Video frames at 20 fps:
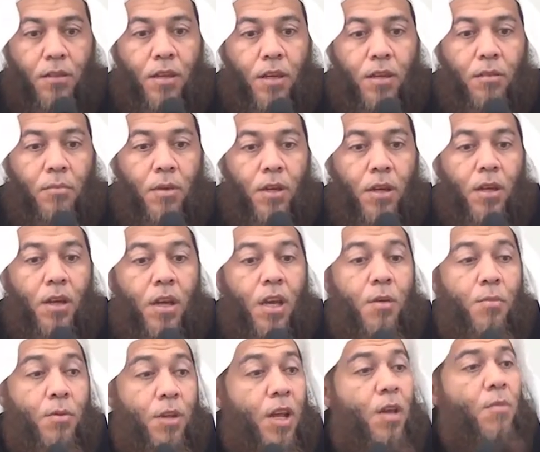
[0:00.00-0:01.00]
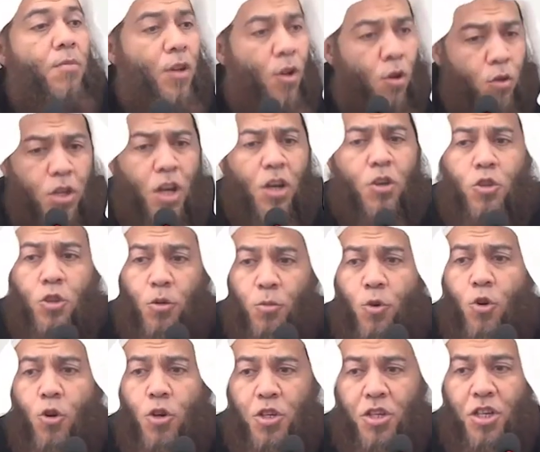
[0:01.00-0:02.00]
طيب ابن ابن تكتب
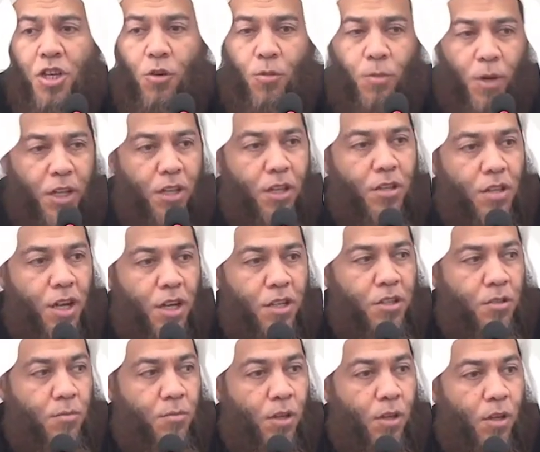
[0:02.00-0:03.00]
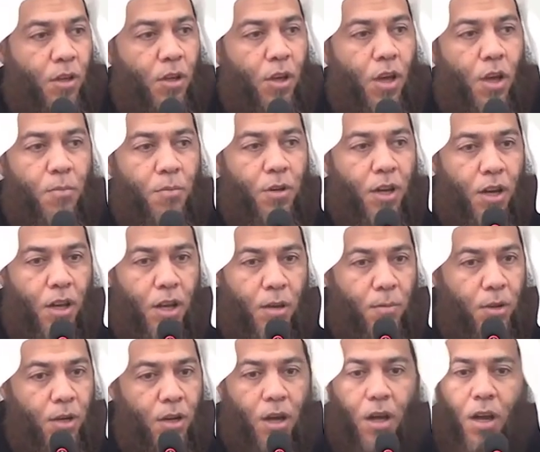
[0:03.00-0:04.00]
كل شيء وبعدين تحجب ابن
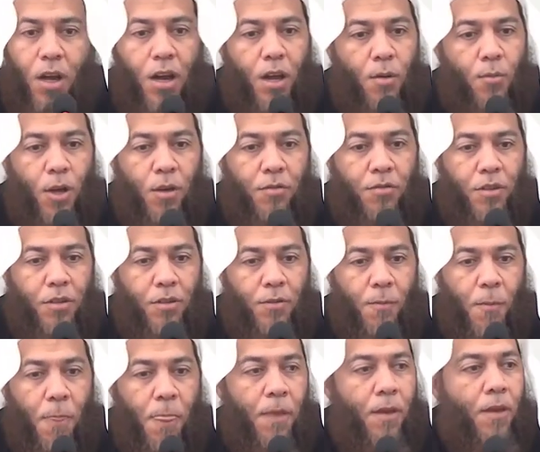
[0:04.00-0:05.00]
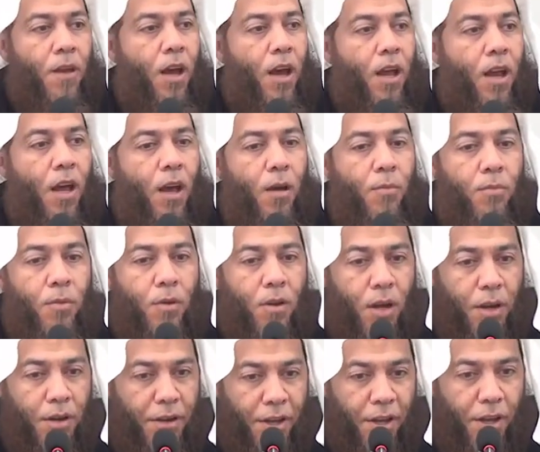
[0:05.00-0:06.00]
الابن قال لا ما في الأب
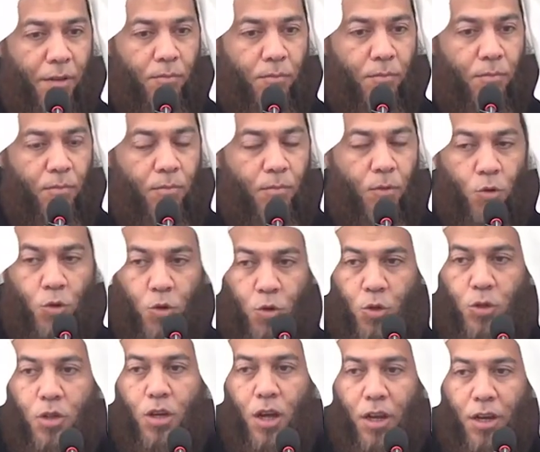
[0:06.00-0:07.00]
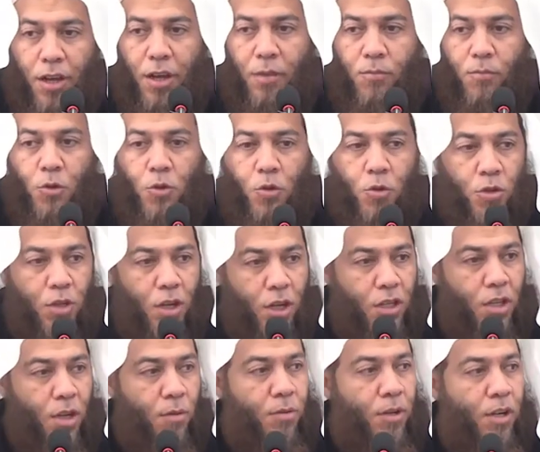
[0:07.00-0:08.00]
قال نعم موجود قال نعم موجود
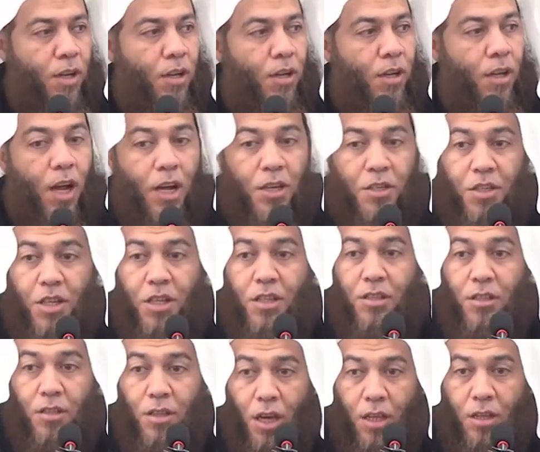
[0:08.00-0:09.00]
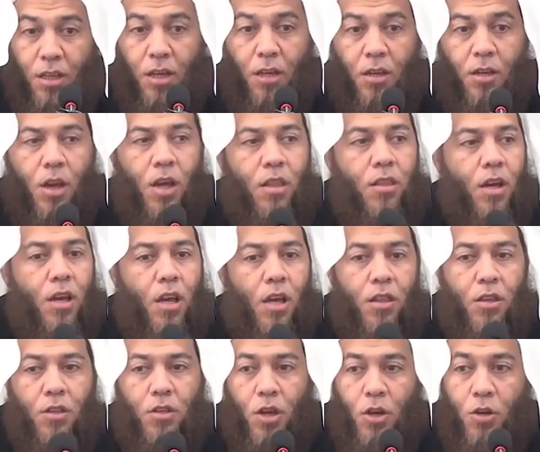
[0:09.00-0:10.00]
كتبنا الجد كذا كذا
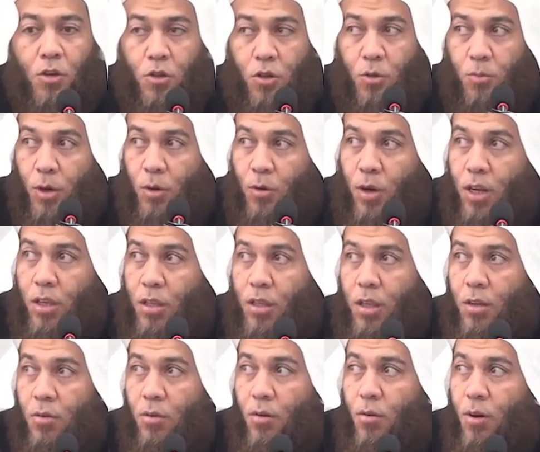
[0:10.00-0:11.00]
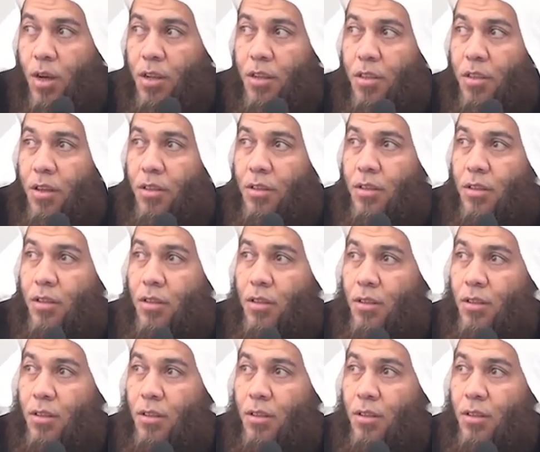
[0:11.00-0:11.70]
كذا تكتب الوارثين والوارثات